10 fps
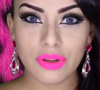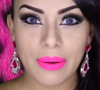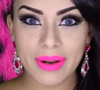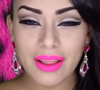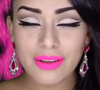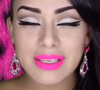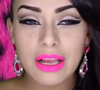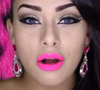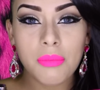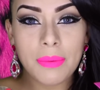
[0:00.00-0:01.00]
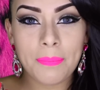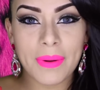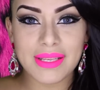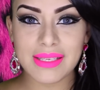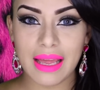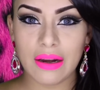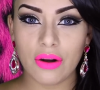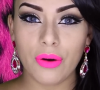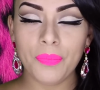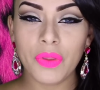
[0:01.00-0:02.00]
De verdad no sé cómo
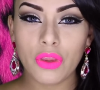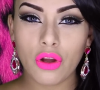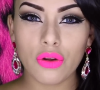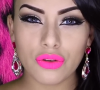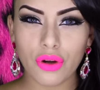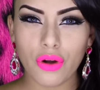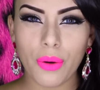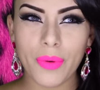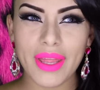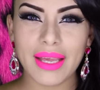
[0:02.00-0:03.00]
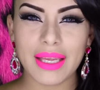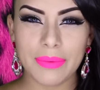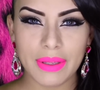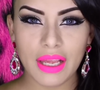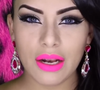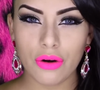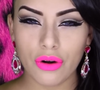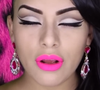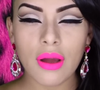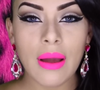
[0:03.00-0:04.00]
expresarlo no cómo describir el
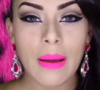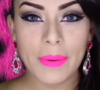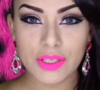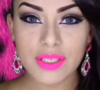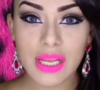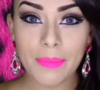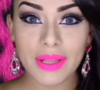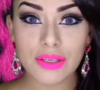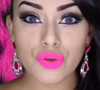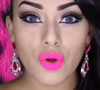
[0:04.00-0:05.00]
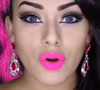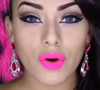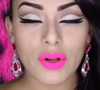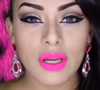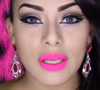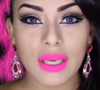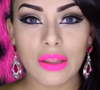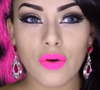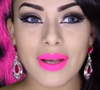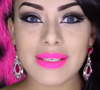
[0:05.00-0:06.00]
olor, pero sinceramente es un olor
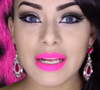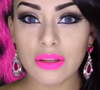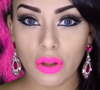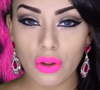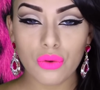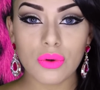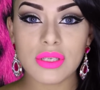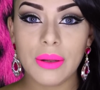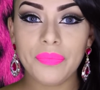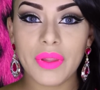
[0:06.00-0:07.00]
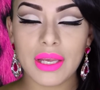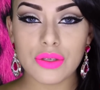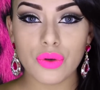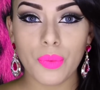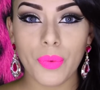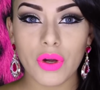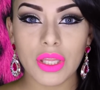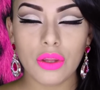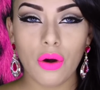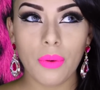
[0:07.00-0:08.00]
que no es del todo dulce, es un
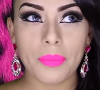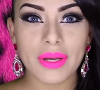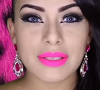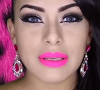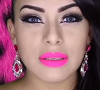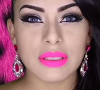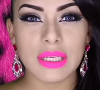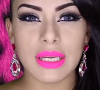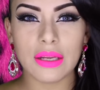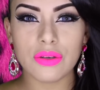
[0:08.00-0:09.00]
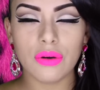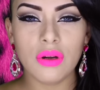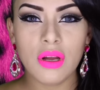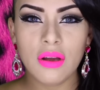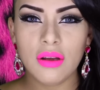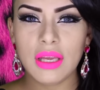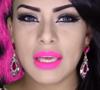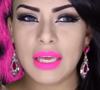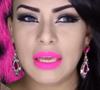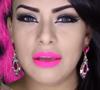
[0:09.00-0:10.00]
poquito, pues diría yo,
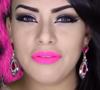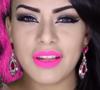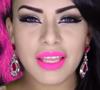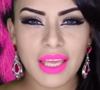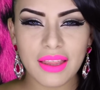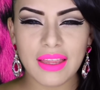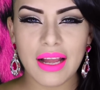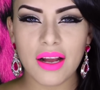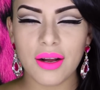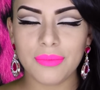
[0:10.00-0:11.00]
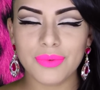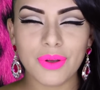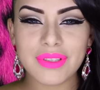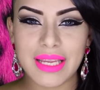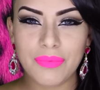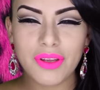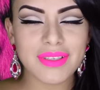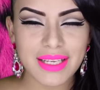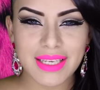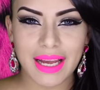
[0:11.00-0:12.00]
eh, fresquita, no sé, no
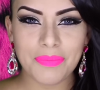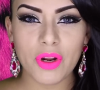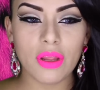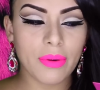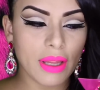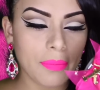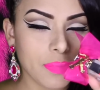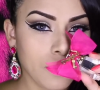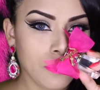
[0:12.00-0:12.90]
sé chicas, pero de verdad